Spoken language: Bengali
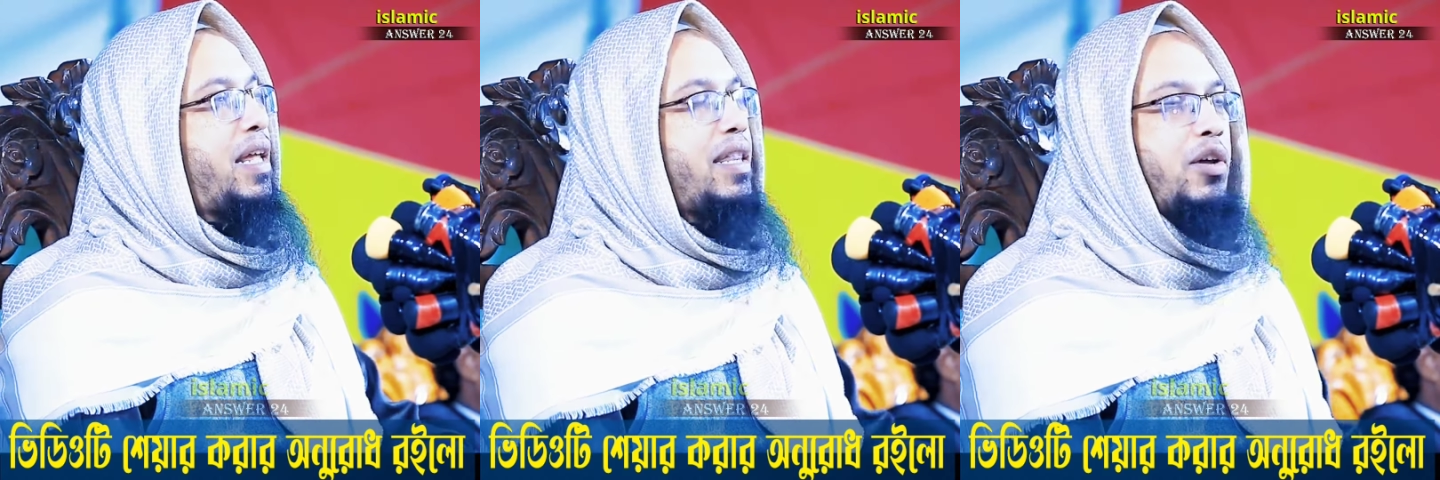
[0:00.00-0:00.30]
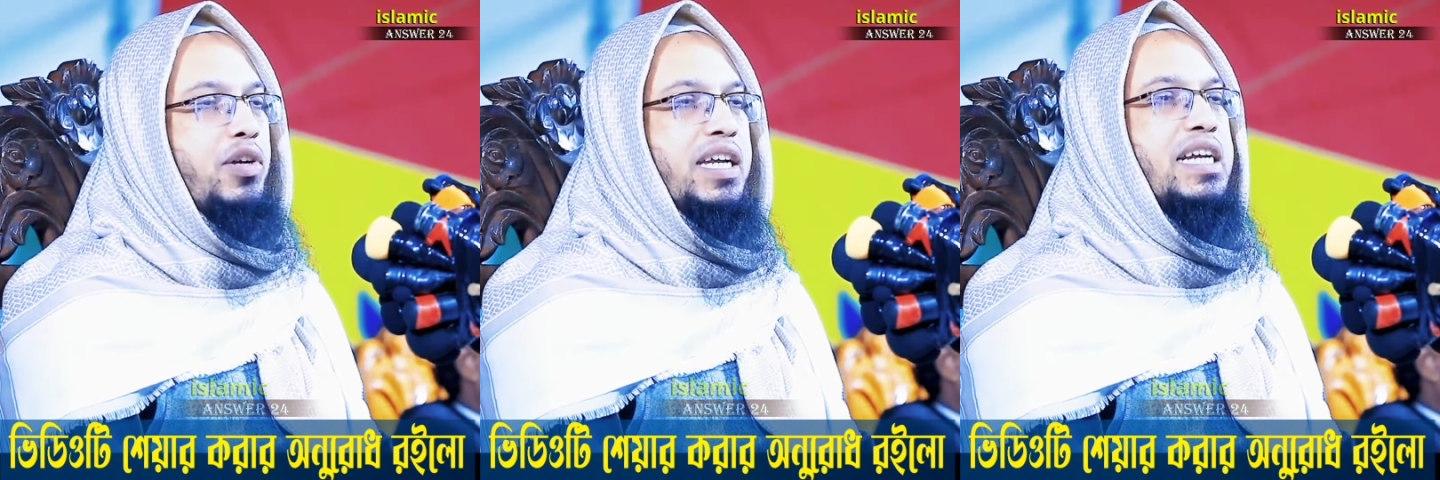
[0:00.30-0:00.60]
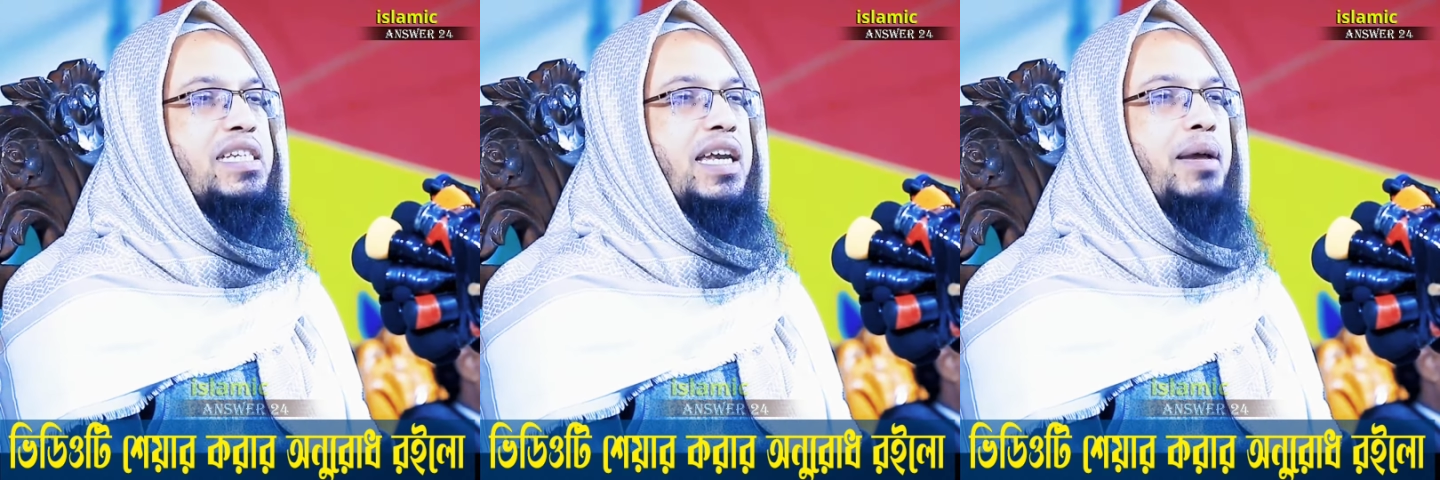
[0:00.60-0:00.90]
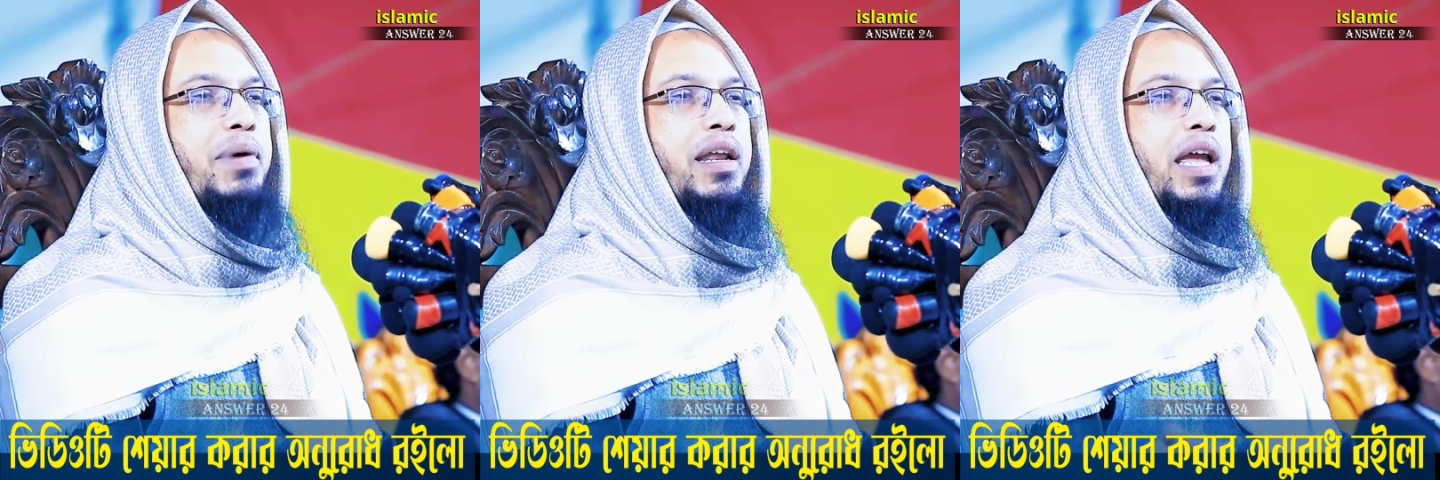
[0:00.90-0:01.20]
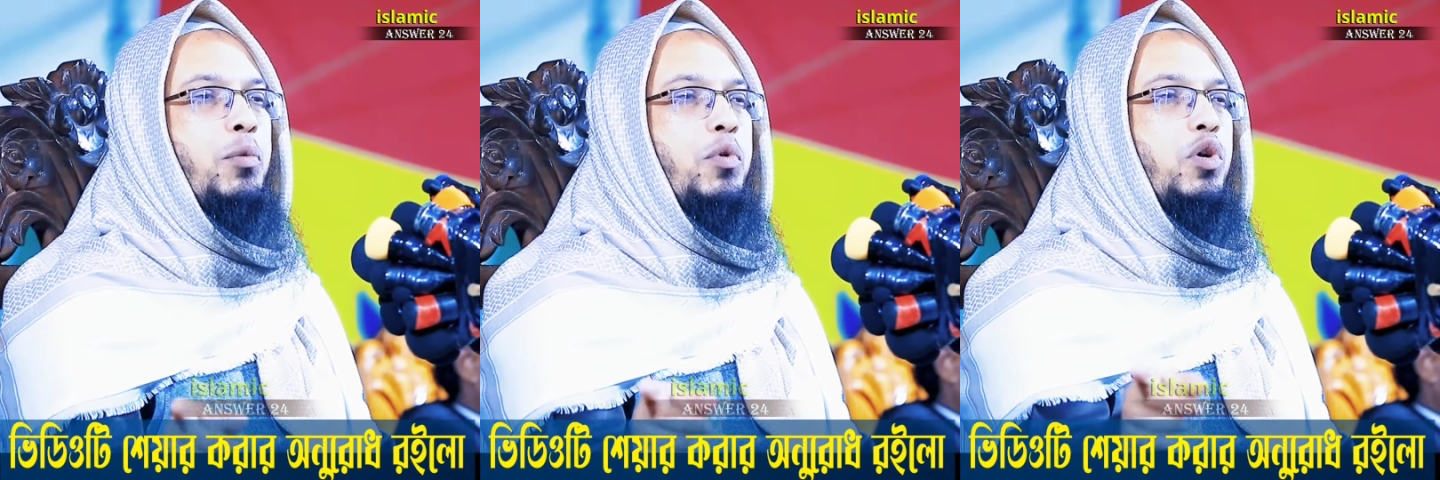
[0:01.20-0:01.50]
মেয়ের দাও ঠিক আছে এবার
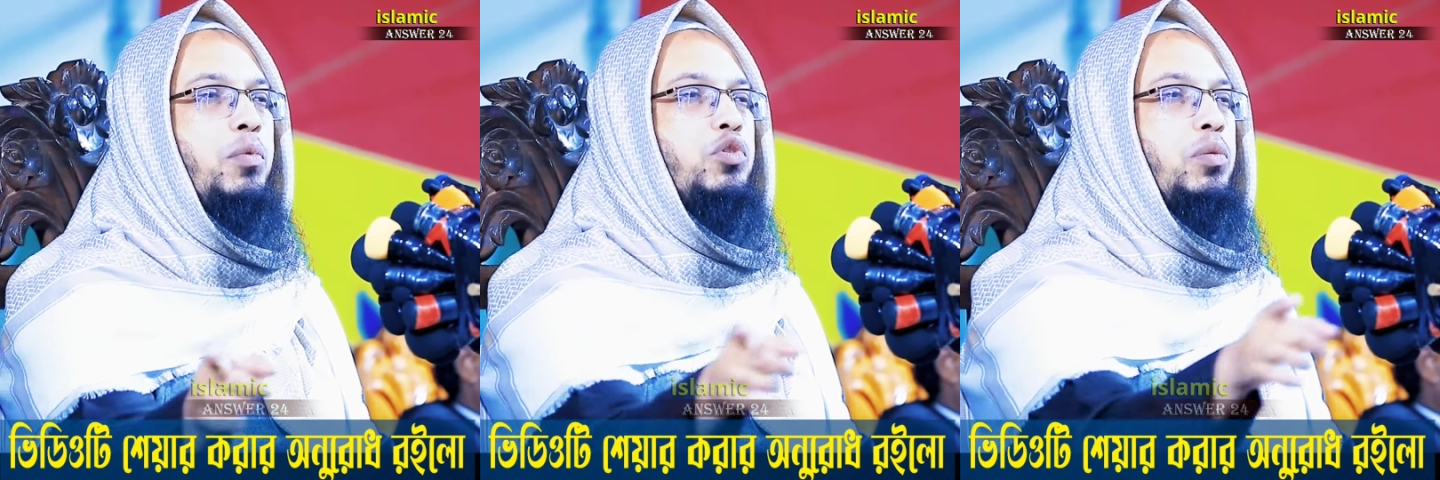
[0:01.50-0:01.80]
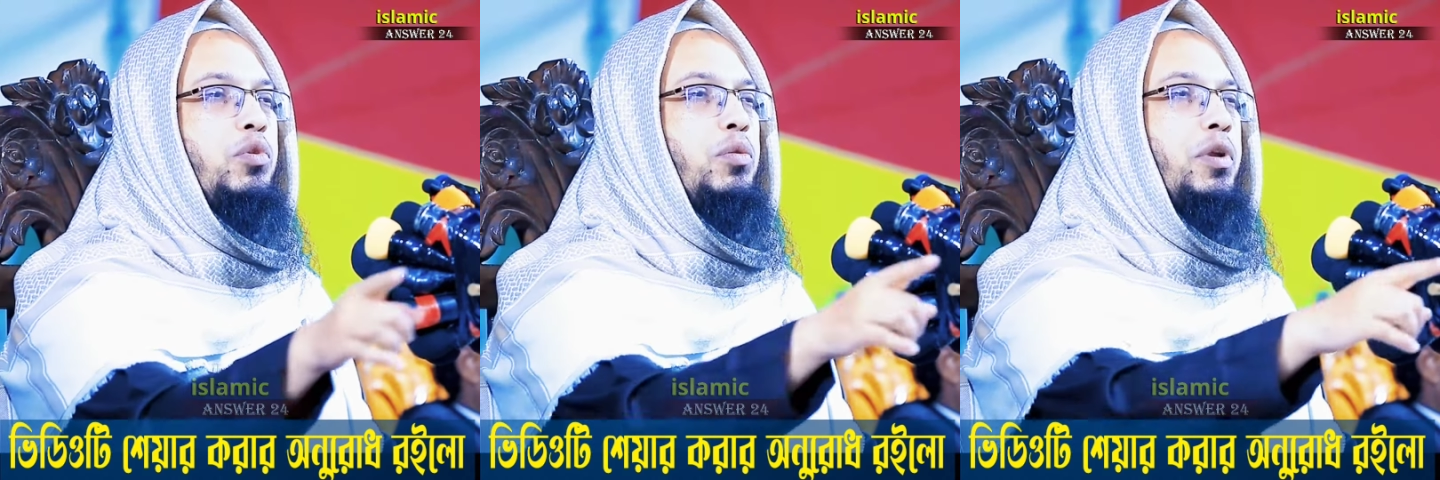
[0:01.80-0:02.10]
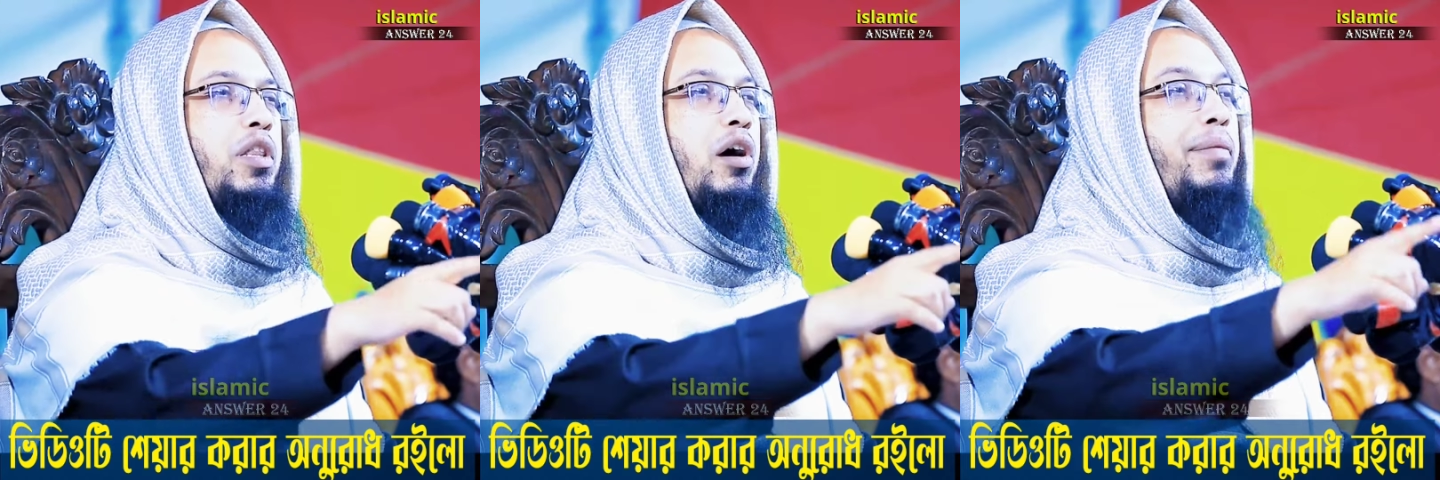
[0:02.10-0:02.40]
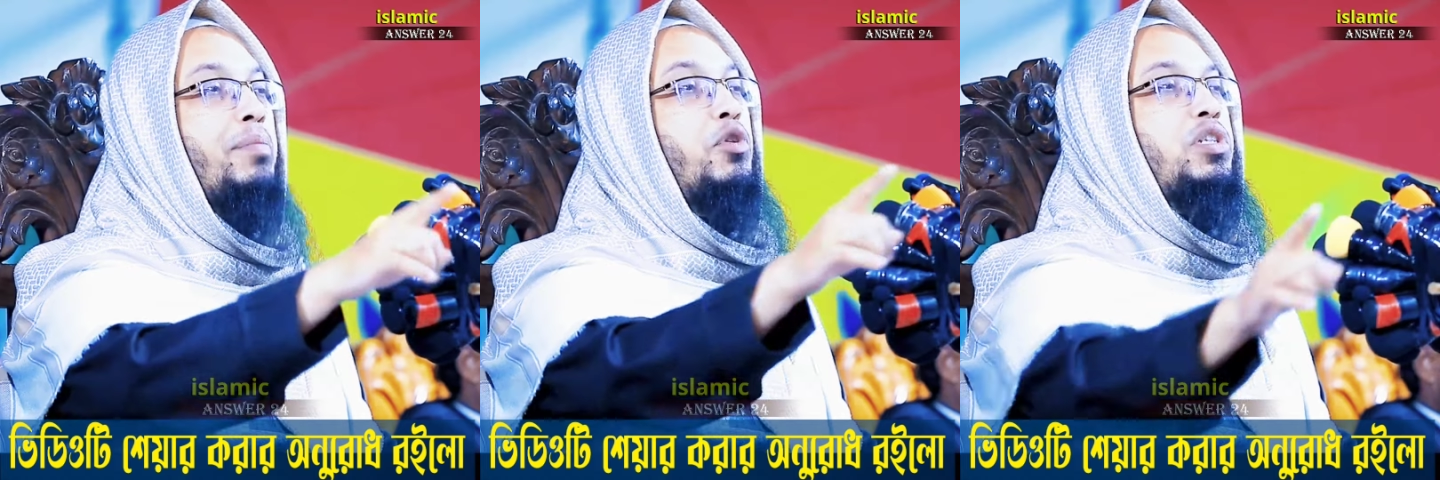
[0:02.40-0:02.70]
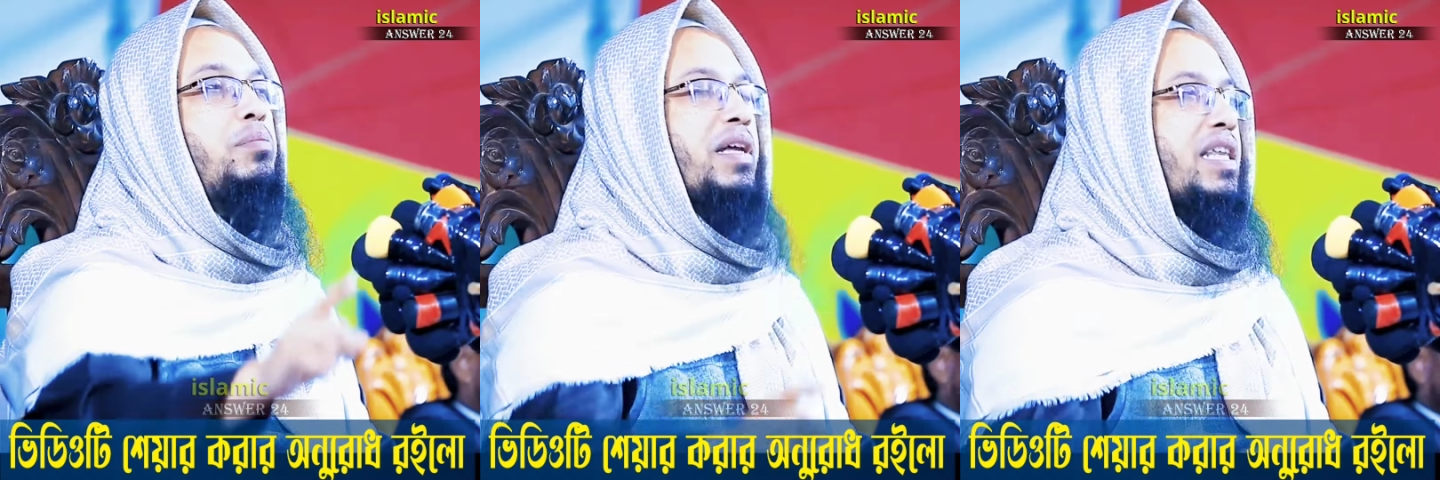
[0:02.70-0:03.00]
অমুক অমুক তমুক করে দাও আবার
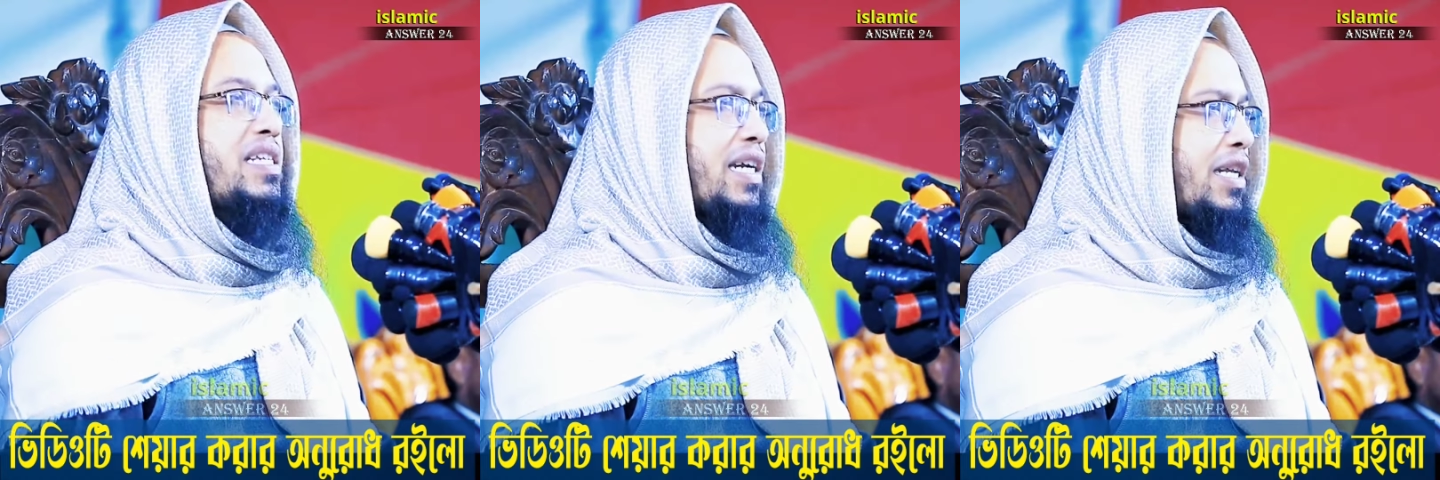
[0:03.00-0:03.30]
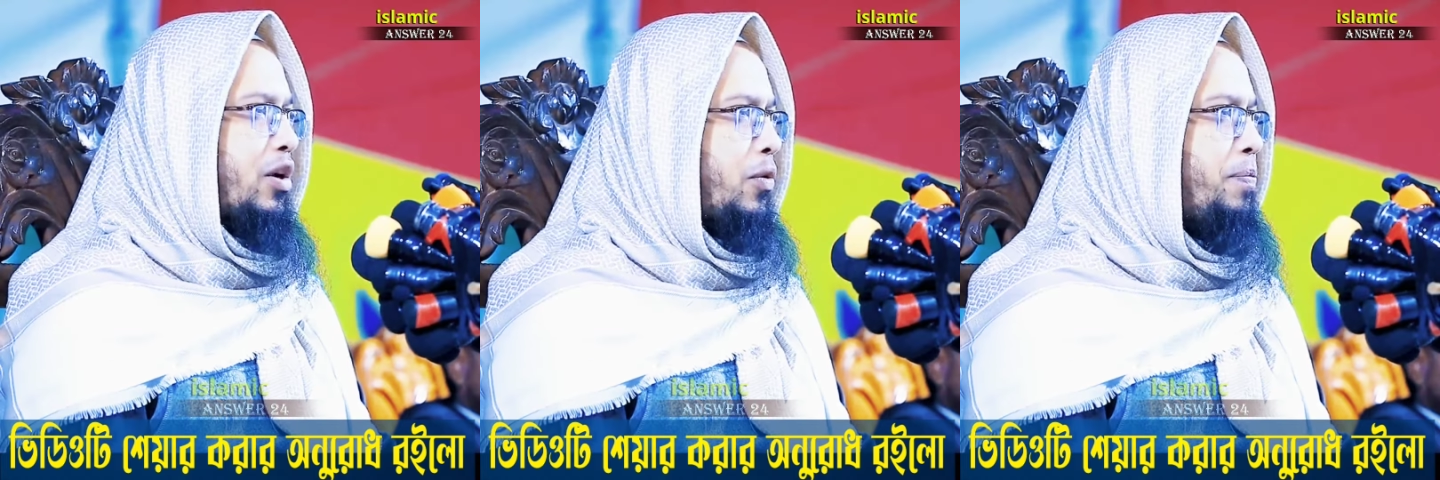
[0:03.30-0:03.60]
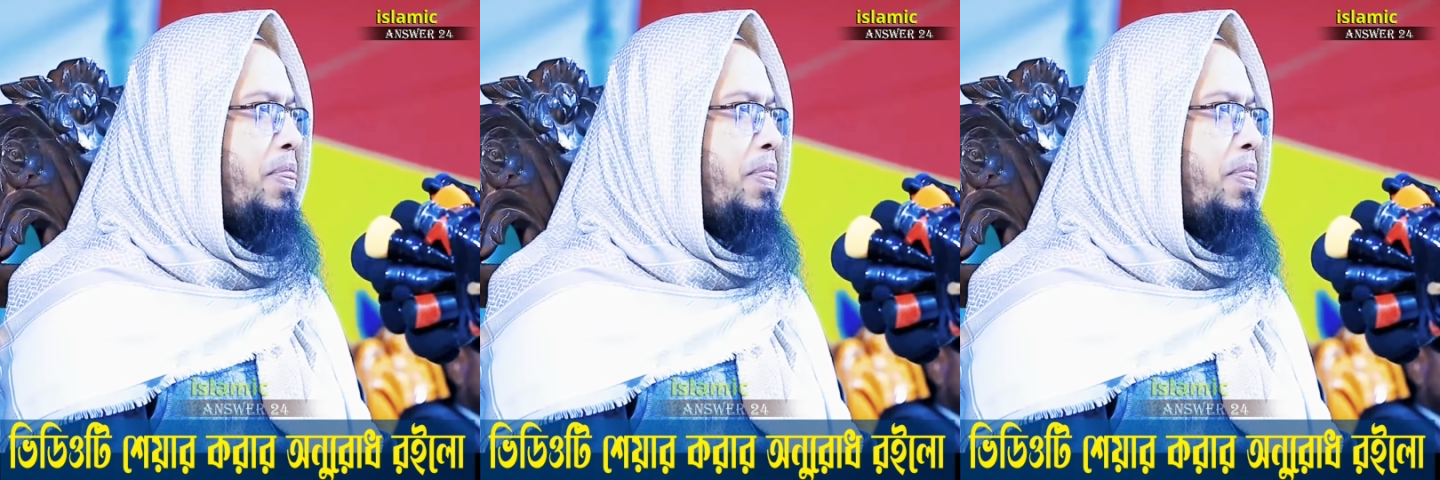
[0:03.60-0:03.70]
মসজিদ মাদ্রাসাকে দাও